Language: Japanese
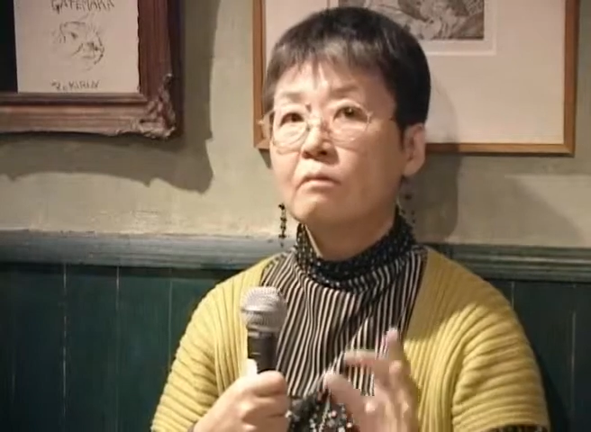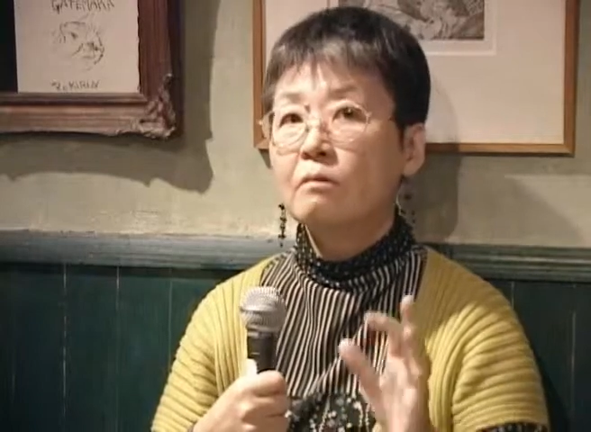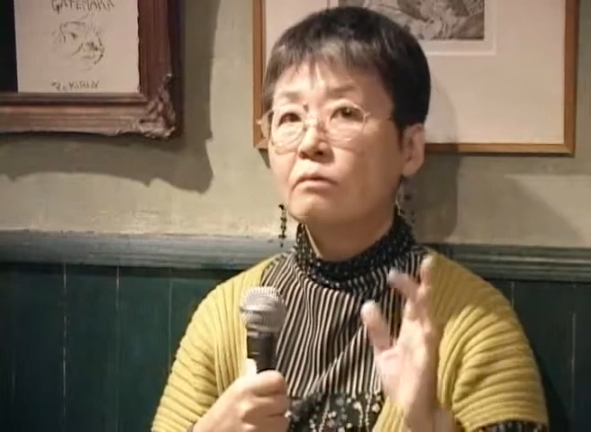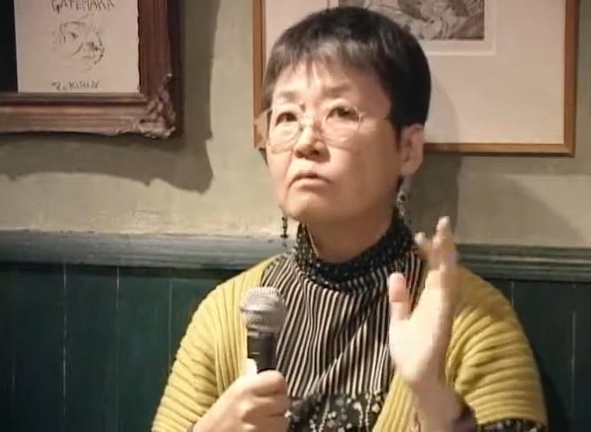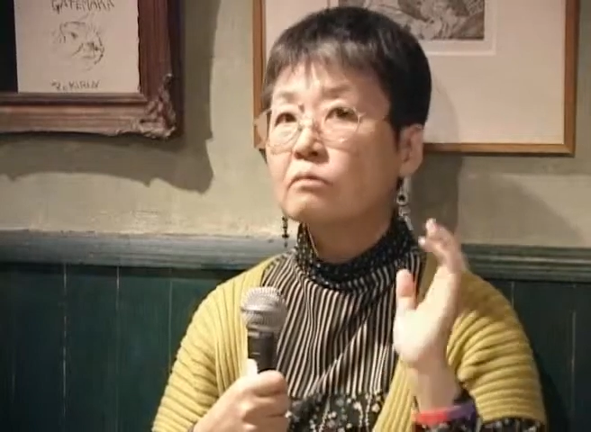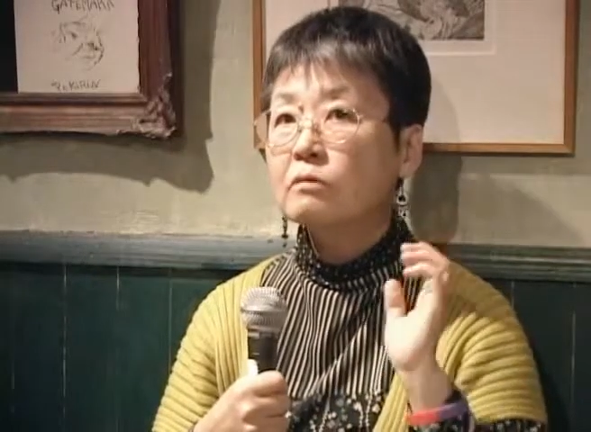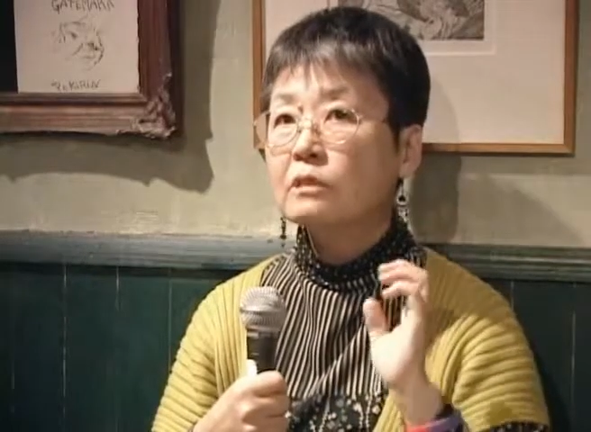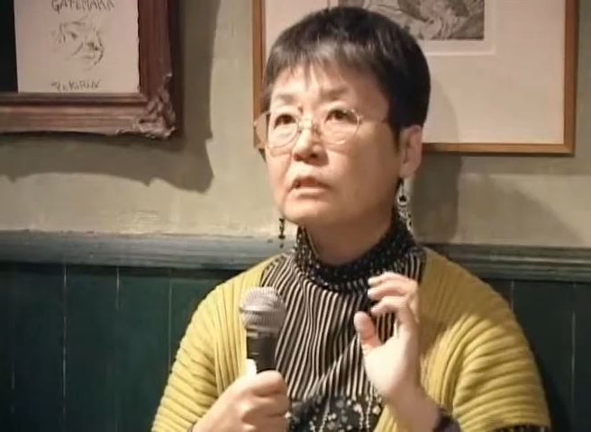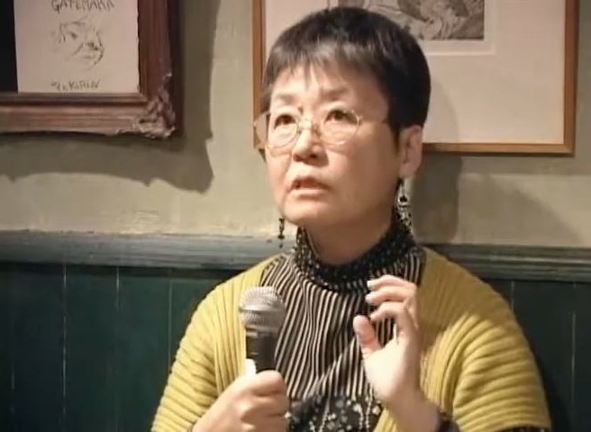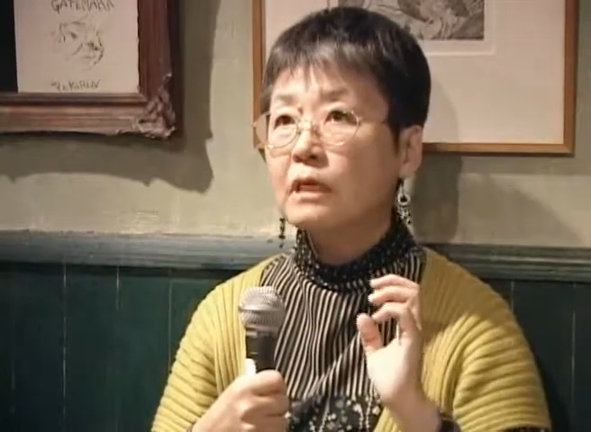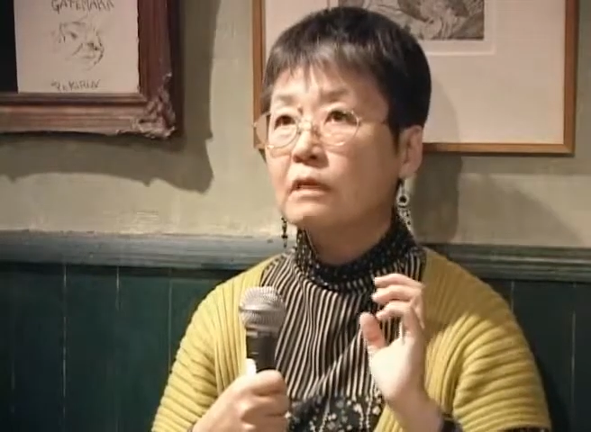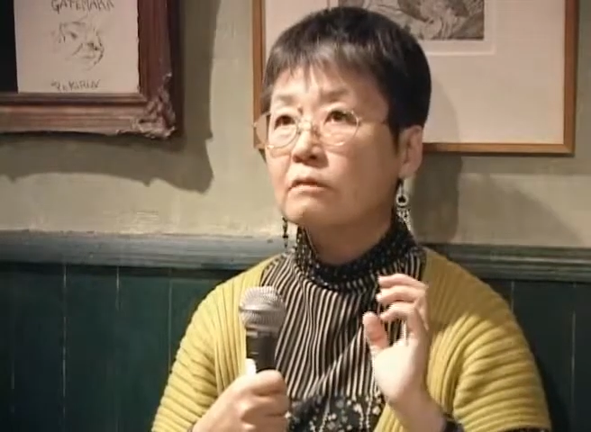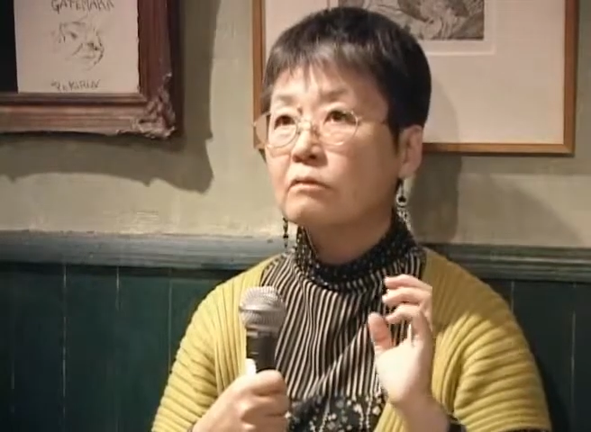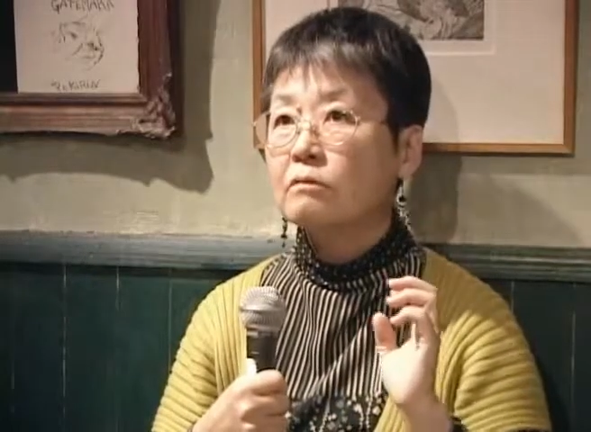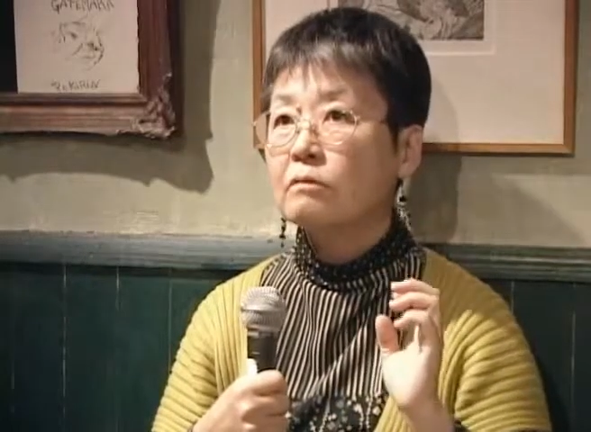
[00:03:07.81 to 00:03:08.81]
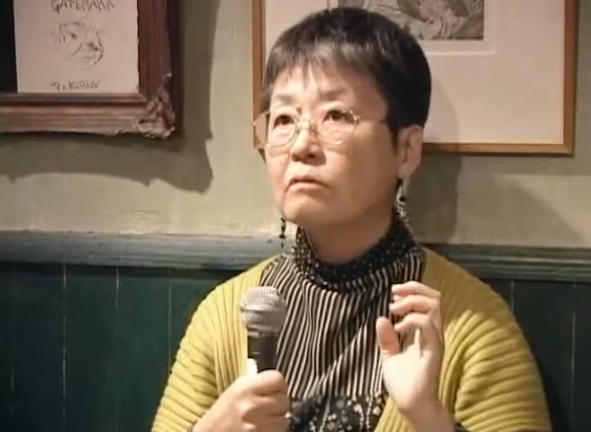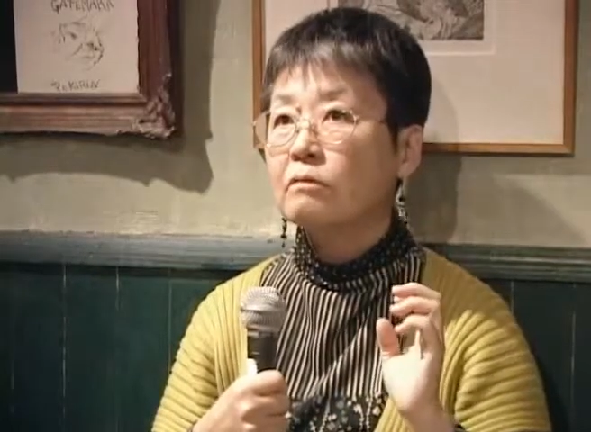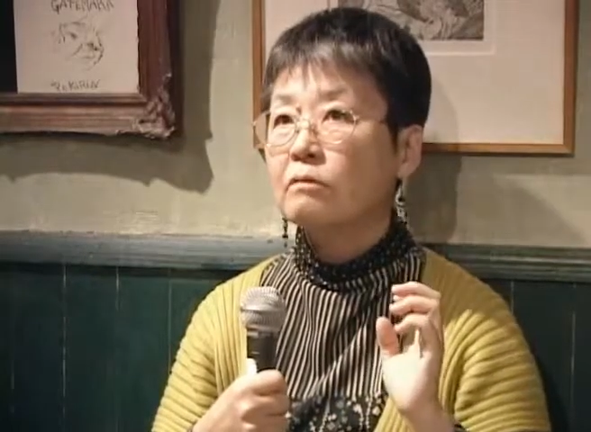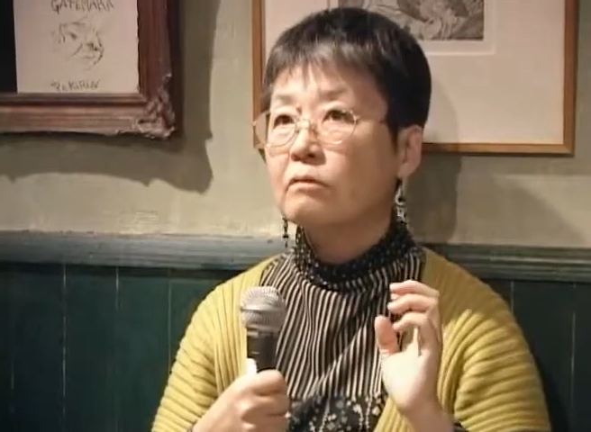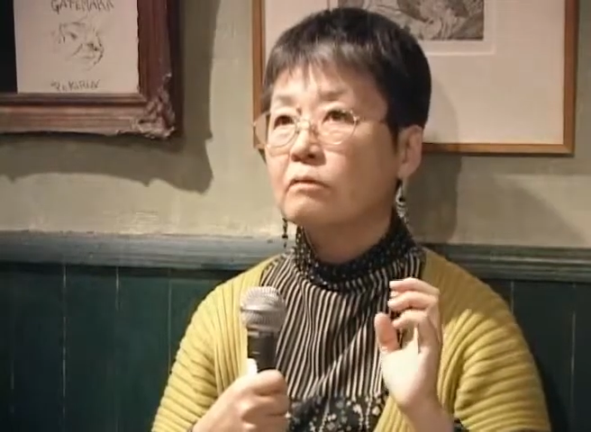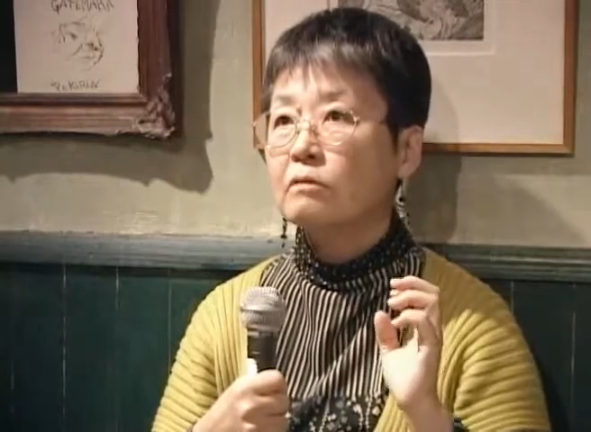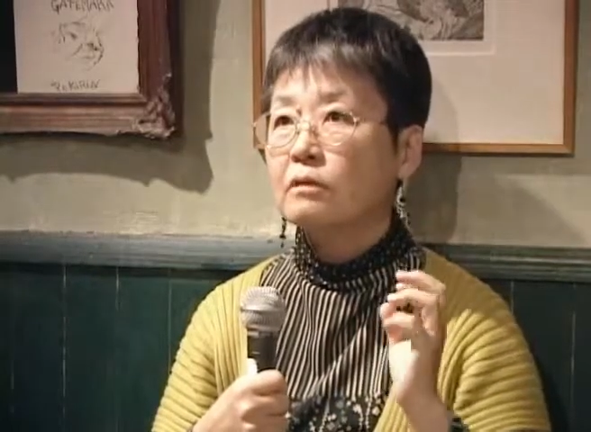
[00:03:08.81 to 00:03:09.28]
本当にあ
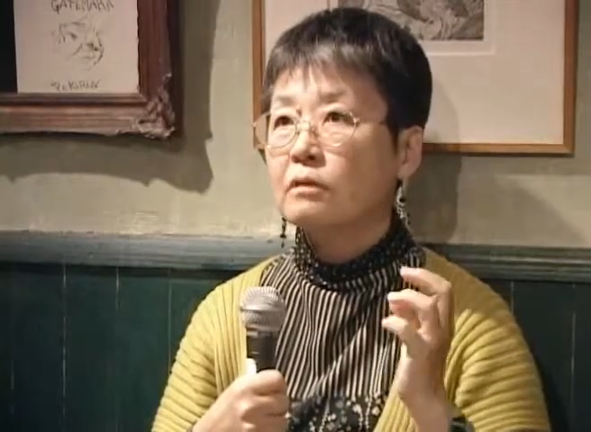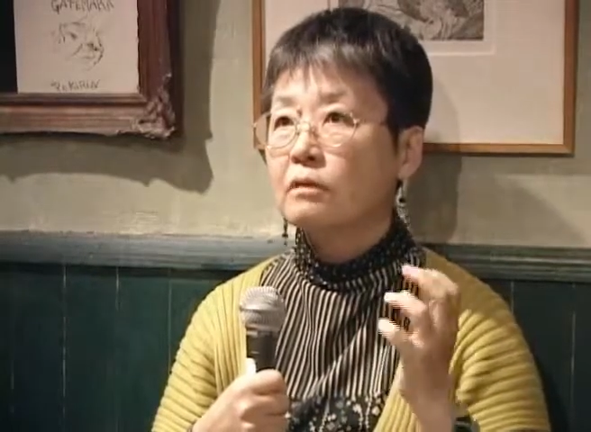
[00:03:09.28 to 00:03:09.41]
の